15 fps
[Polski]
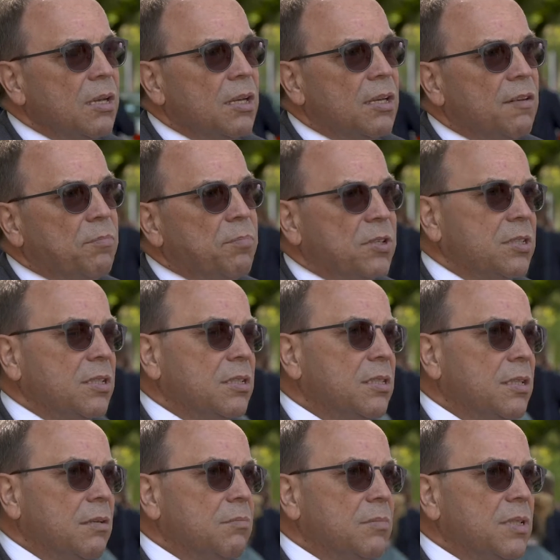E, polski
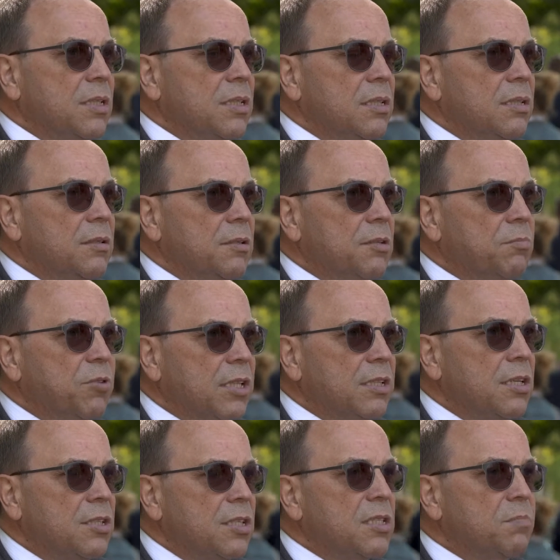system e,
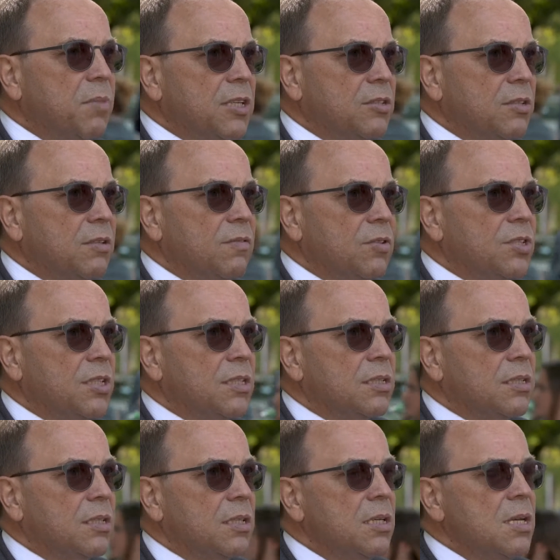płatniczy jest bardzo
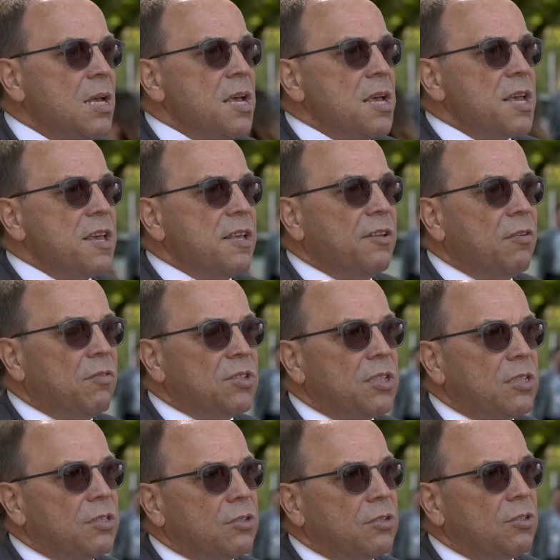nowoczesny i
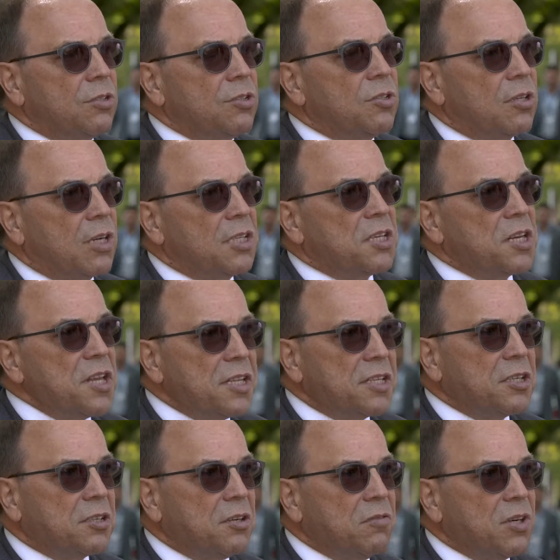nowoczesność rozciąga się nie
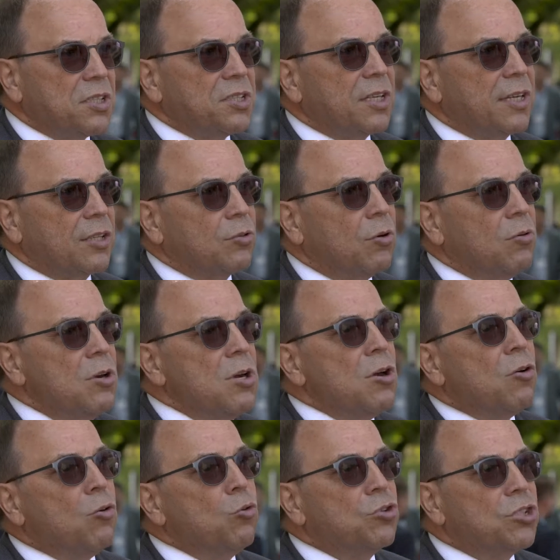tylko właśnie na tą
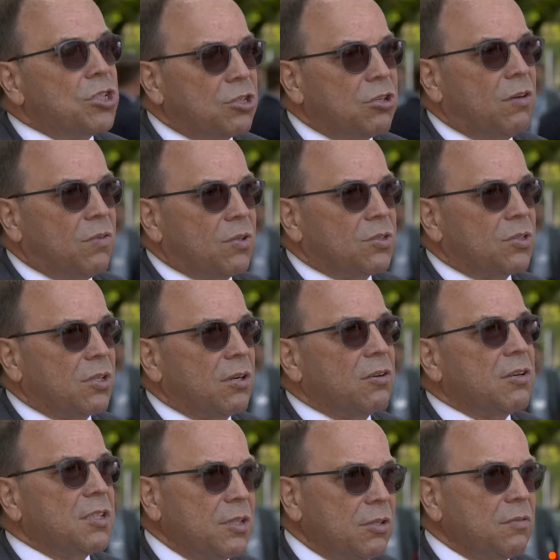użytkową stronę.
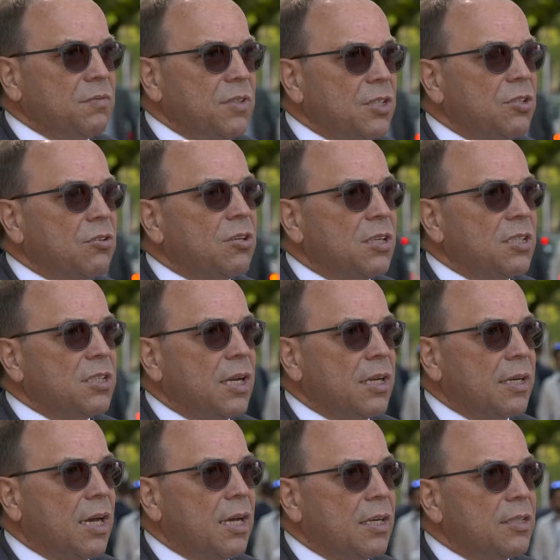Ona się również określa
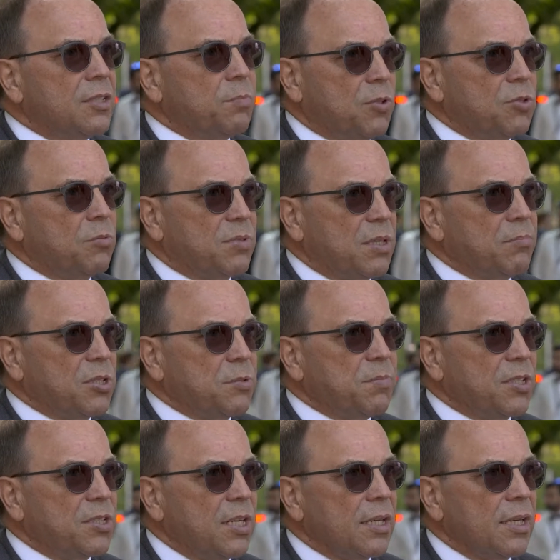na sposób
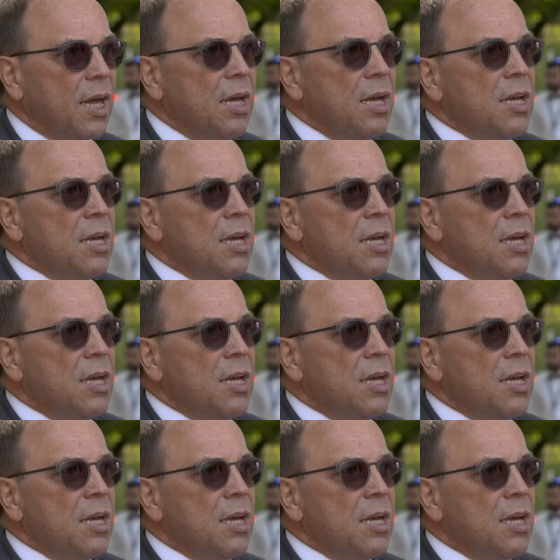zabezpieczenia.